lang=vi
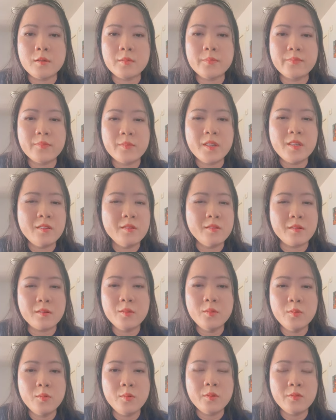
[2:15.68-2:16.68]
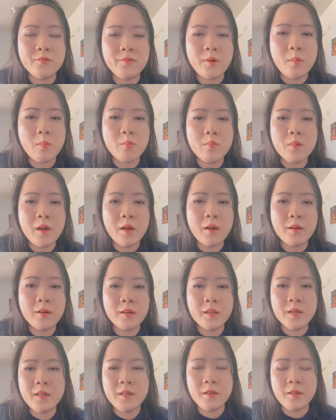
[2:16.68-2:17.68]
cái trường đua phong dân
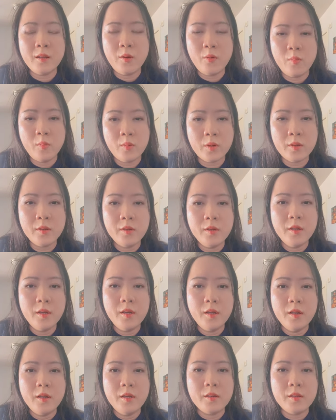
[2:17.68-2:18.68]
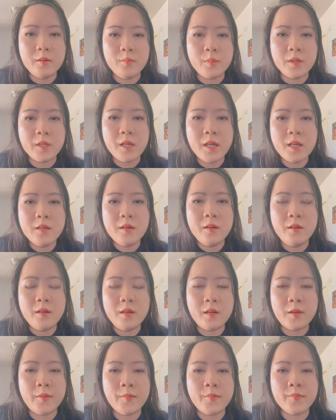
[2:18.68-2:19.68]
thế gì lâu lắm rồi thì mình thấy đó
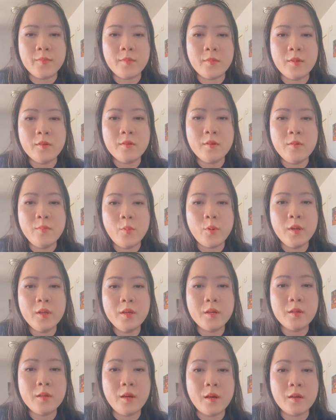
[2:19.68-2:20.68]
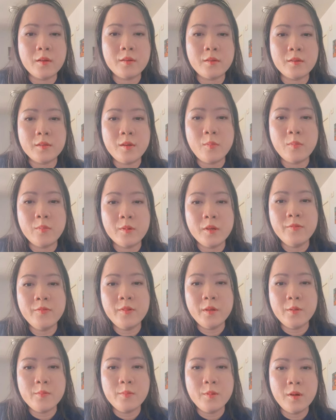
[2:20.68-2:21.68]
là nó có một cái nhân vật ở trong cái
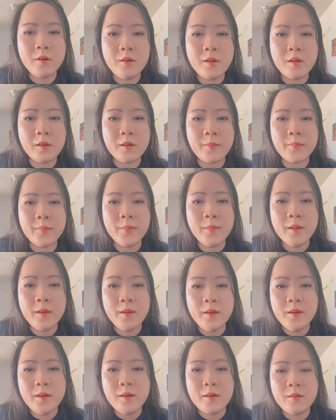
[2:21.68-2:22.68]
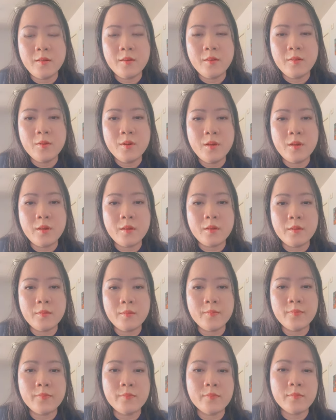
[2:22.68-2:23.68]
phim đó là nó nói
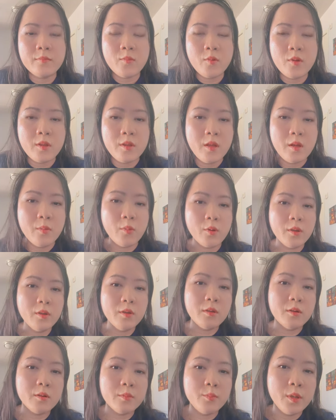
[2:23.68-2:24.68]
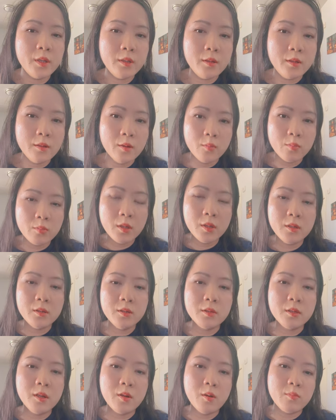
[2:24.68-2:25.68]
uh, về một cái người bị ung
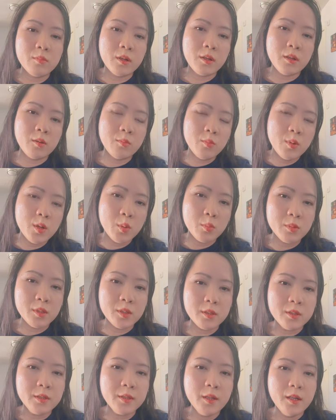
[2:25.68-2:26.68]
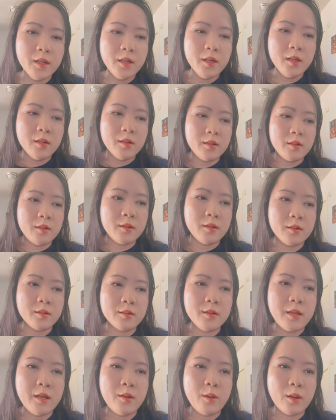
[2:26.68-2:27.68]
thư cái ông này ông bị ung thư uh,
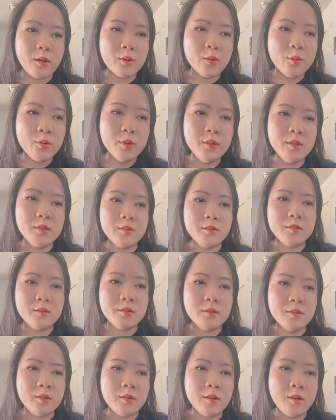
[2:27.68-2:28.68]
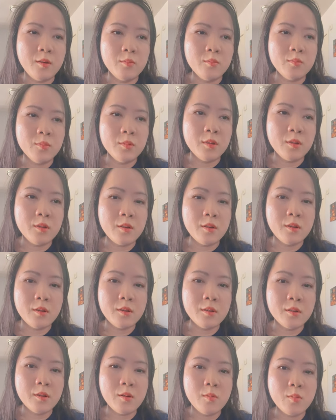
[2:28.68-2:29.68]
giai đoạn cuối ông
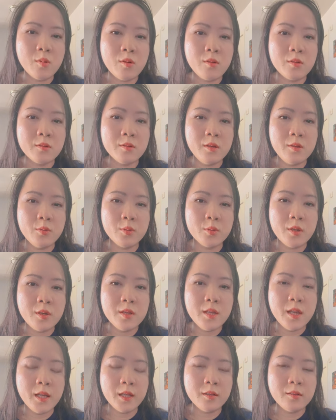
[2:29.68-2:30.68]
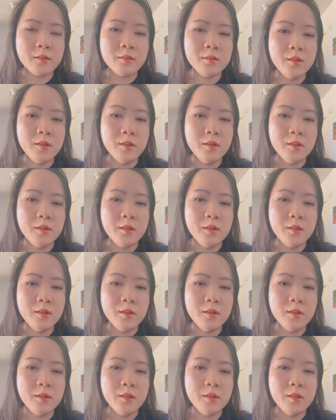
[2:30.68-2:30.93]
uh, không còn nhiều thời gian nữa